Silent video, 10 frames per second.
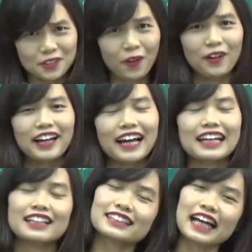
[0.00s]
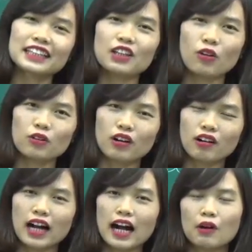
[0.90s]
Rồi, thực ra thì nó còn
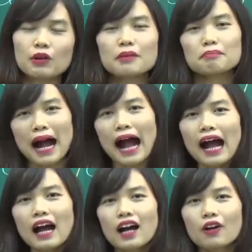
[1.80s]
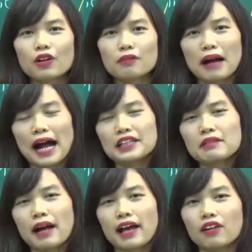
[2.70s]
có cả nguyên âm ba, nguyên âm ba
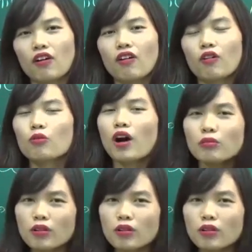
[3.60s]
nhưng mà nó cũng